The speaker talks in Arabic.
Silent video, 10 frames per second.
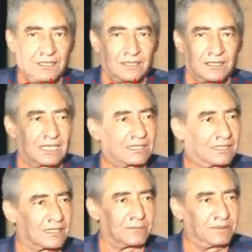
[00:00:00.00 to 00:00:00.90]
لاجل
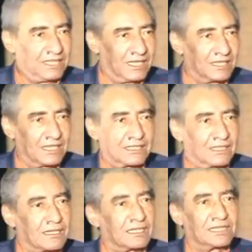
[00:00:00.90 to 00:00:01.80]
الربيع لاجل
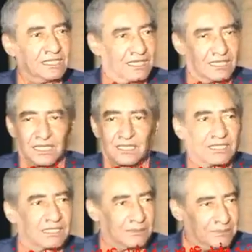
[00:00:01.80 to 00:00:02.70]
الرضيع لاجل
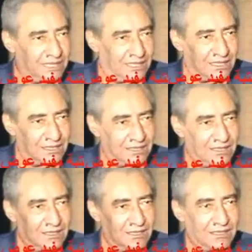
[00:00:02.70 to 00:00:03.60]
الجميع
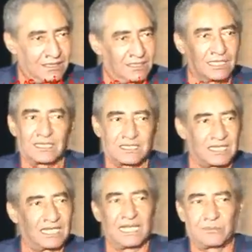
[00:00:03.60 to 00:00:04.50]
لاجل
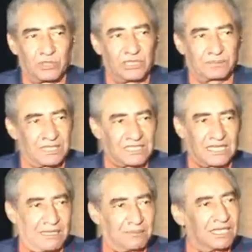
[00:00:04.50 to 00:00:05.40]
السلام
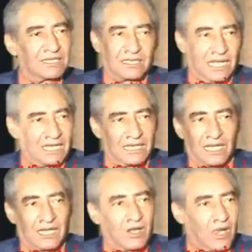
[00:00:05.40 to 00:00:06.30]
والابتسام لاجل
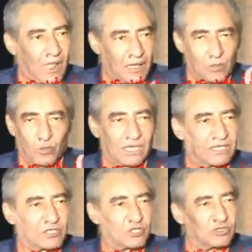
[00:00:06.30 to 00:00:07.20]
الحياه
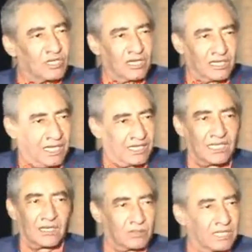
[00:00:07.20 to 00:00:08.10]
ولاجل صناع
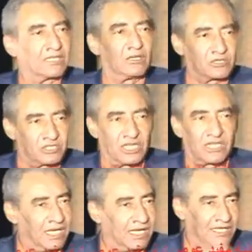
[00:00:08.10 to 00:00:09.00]
الحياه ولاجل عشاء
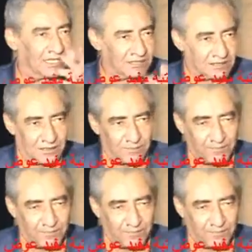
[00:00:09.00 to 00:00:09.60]
الحياه اضرب